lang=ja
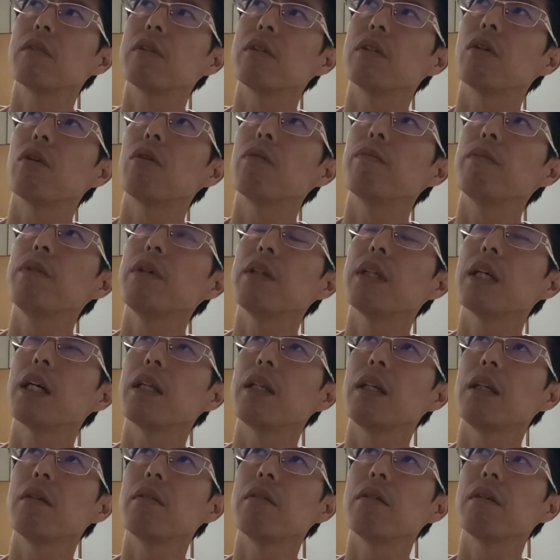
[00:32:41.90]
コンピューター
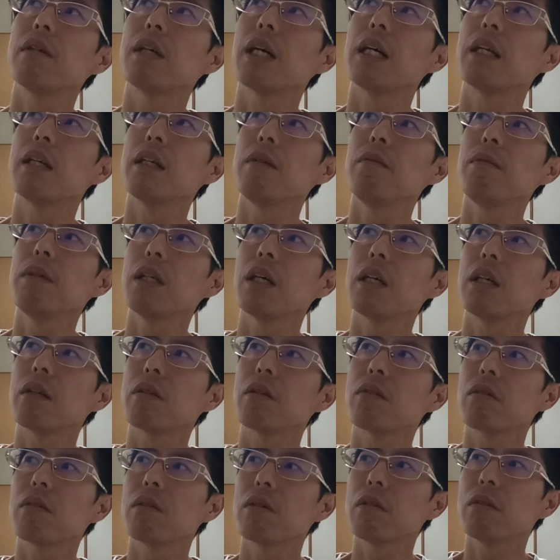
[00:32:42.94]
による管理みたいな
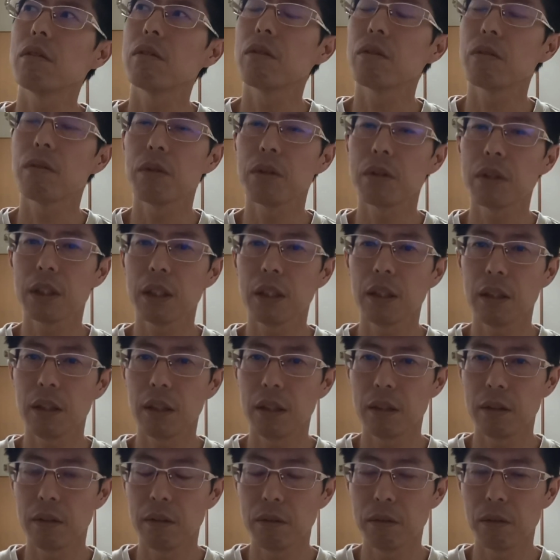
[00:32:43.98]
ところを残して
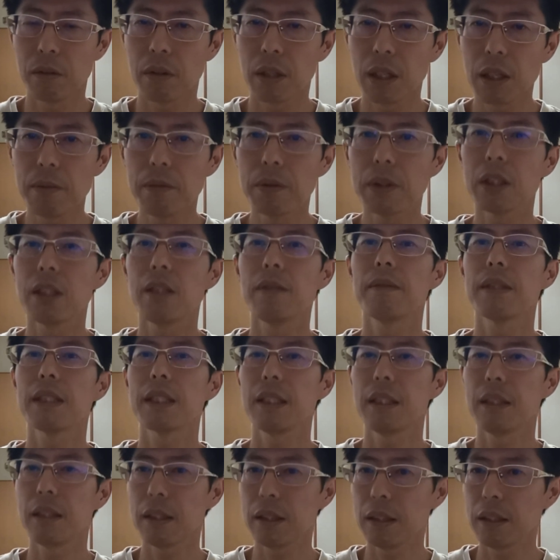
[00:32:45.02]
いるのかもしれま
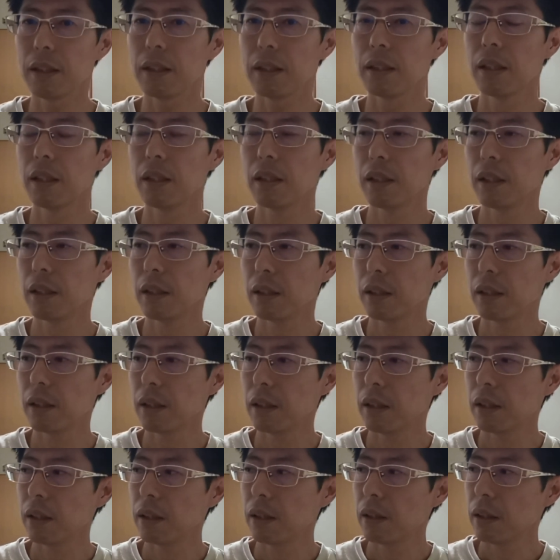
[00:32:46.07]
せんし、
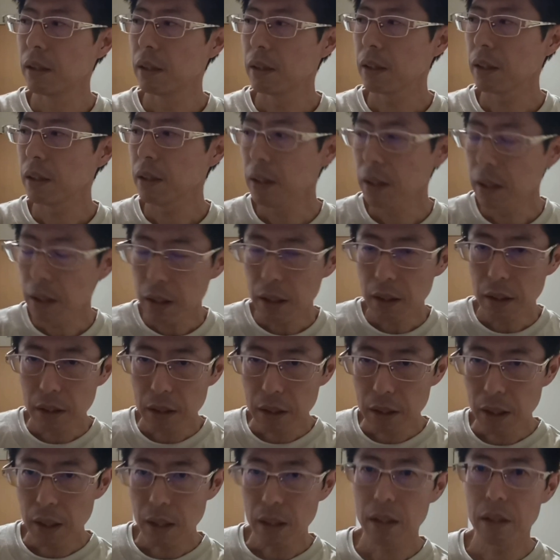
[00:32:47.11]
だ人間
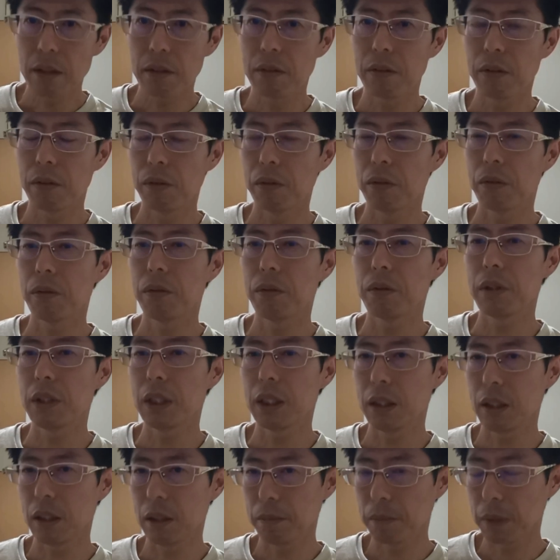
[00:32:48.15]
に権力を残して
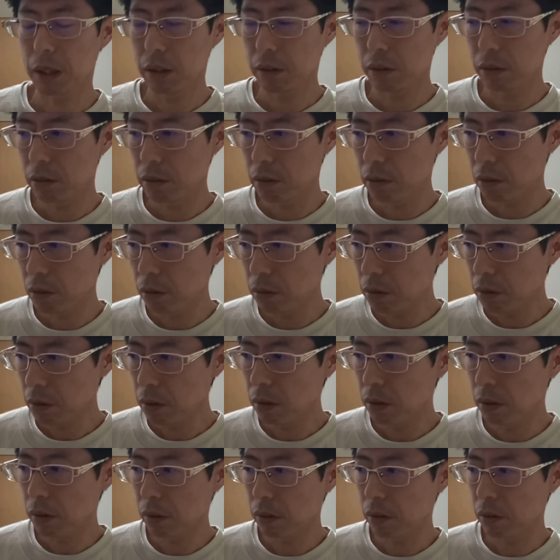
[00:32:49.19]
しまう
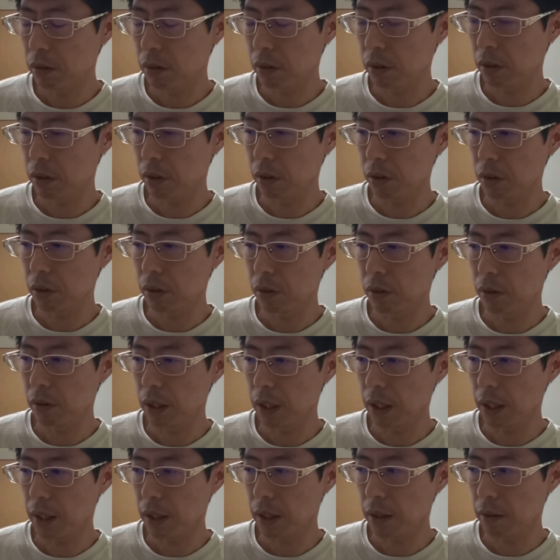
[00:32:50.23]
と、そういうふう
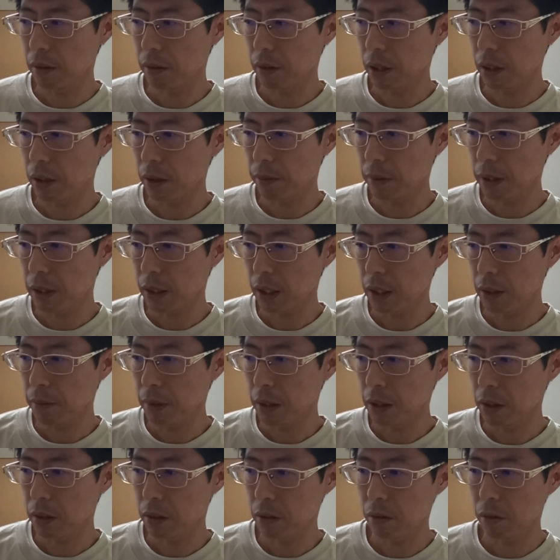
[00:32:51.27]
にあの例えば裁
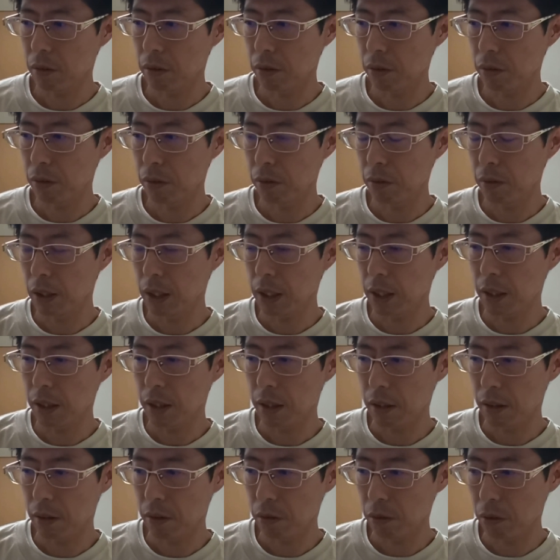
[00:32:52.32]
判所の人
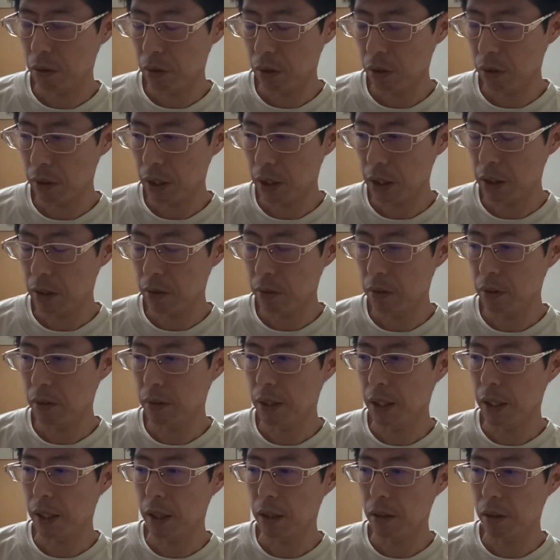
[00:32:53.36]
間の人たちの言っ
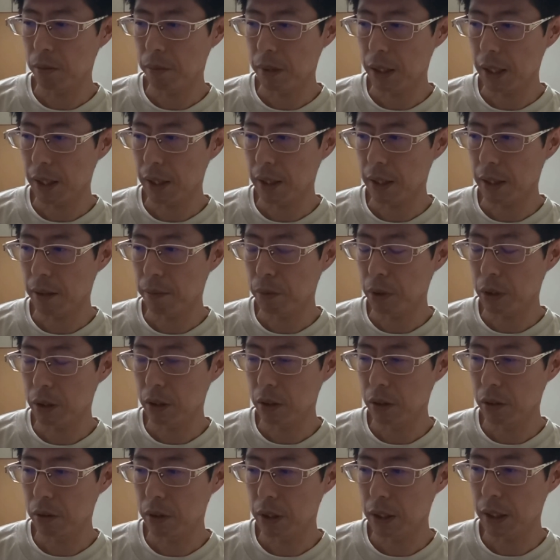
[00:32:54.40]
た内容ばっかりがもし
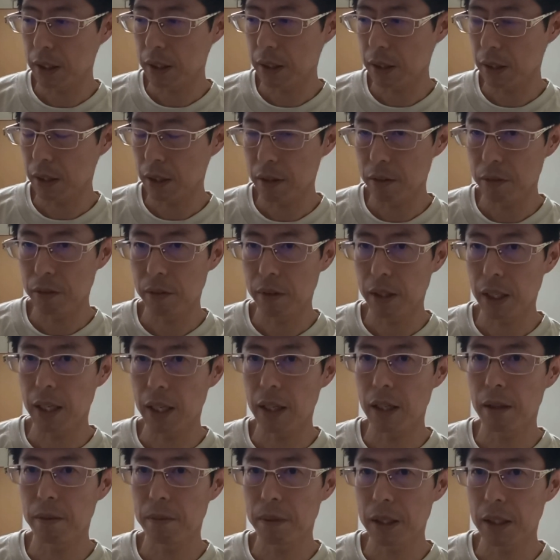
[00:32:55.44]
優先されるのであ
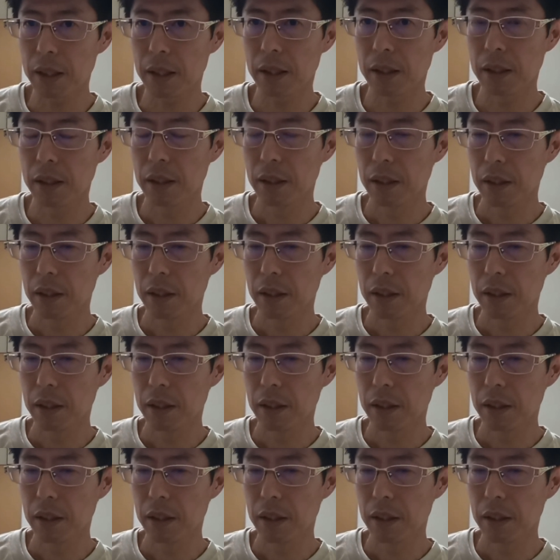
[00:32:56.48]
れば